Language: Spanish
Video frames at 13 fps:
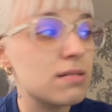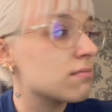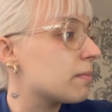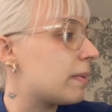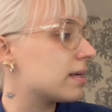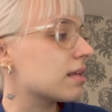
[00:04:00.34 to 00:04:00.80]

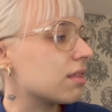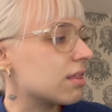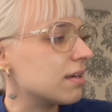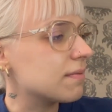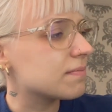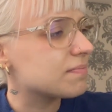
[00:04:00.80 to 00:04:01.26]
me parece.
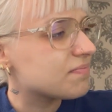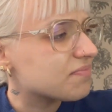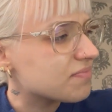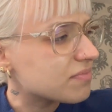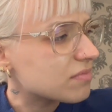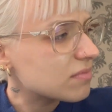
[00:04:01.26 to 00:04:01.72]

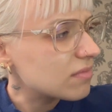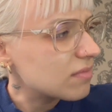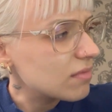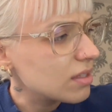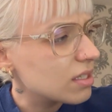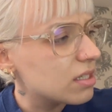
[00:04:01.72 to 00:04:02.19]

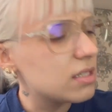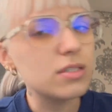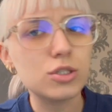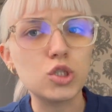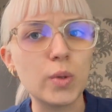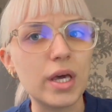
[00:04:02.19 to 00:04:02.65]

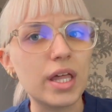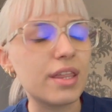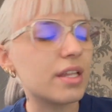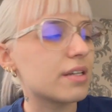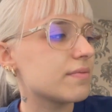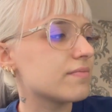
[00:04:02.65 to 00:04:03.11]
Lo voy a
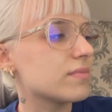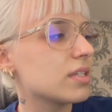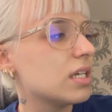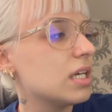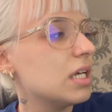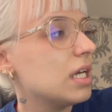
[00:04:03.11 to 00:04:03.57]
decir.
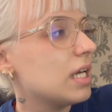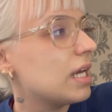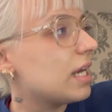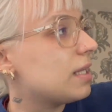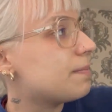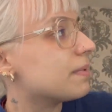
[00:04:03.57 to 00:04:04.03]

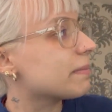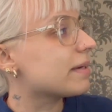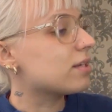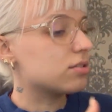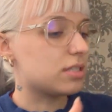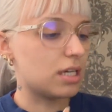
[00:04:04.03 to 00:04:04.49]
El
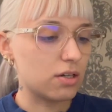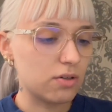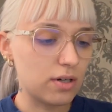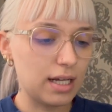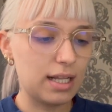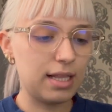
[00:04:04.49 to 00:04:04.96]
primero
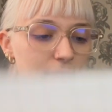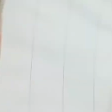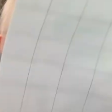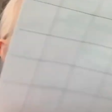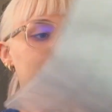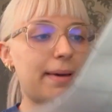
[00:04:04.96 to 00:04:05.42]
tengo el
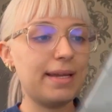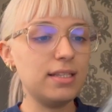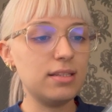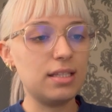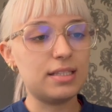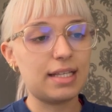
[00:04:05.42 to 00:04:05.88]
día
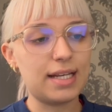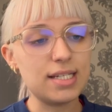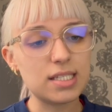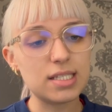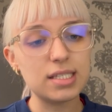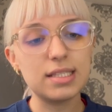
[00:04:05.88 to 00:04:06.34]

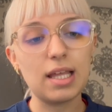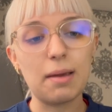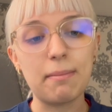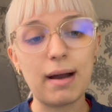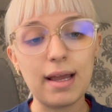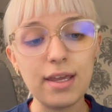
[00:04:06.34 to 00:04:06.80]
23 de
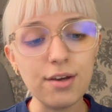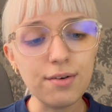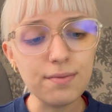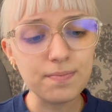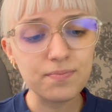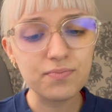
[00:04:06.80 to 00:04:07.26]

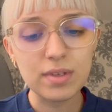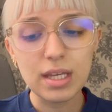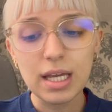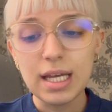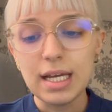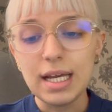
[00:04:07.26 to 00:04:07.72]
mayo,
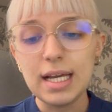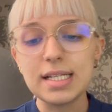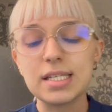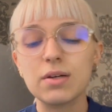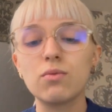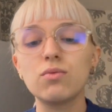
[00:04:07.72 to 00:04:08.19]
el
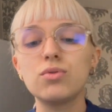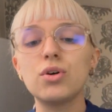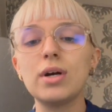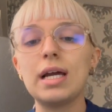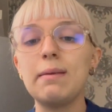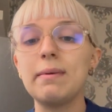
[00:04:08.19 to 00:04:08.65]

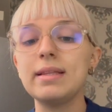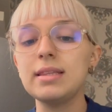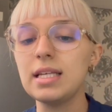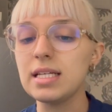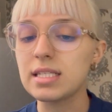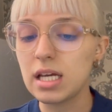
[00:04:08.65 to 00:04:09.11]
segundo el
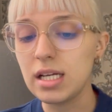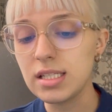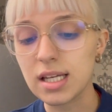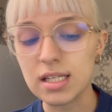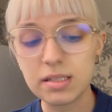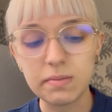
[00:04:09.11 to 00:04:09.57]
26,
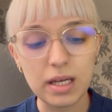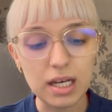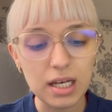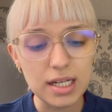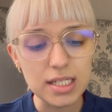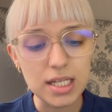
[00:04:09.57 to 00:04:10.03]
que es
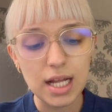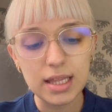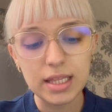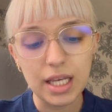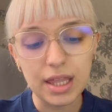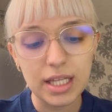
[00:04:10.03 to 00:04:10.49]
viernes,
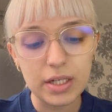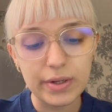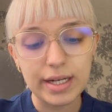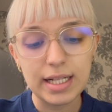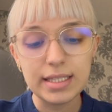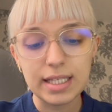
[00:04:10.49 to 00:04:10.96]
el tercero
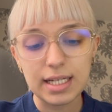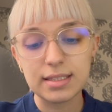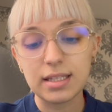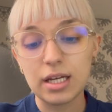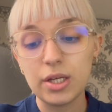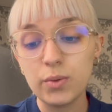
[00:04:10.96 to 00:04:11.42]
el
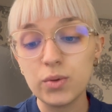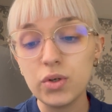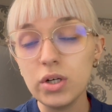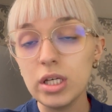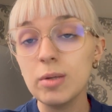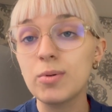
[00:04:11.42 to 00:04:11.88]

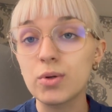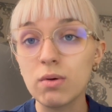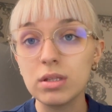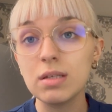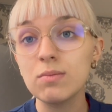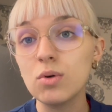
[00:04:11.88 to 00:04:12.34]
31 y por
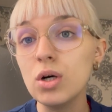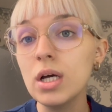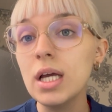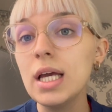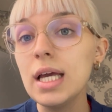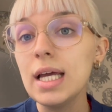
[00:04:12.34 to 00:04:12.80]
último
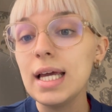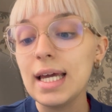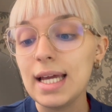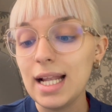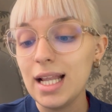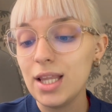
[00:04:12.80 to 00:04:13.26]

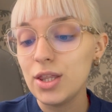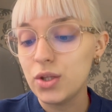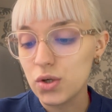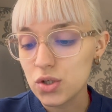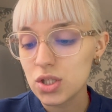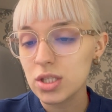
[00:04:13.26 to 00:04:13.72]
el
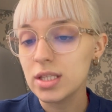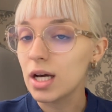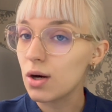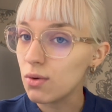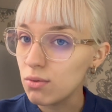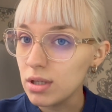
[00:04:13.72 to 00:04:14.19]
2 de
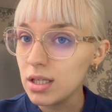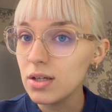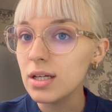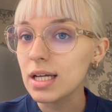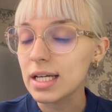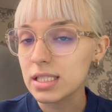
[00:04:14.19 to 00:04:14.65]

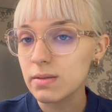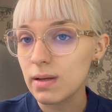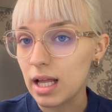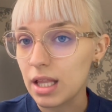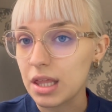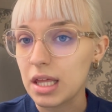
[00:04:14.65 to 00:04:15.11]
junio, que es
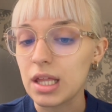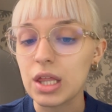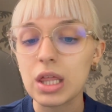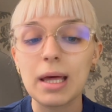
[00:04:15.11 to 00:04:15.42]
Velázquez.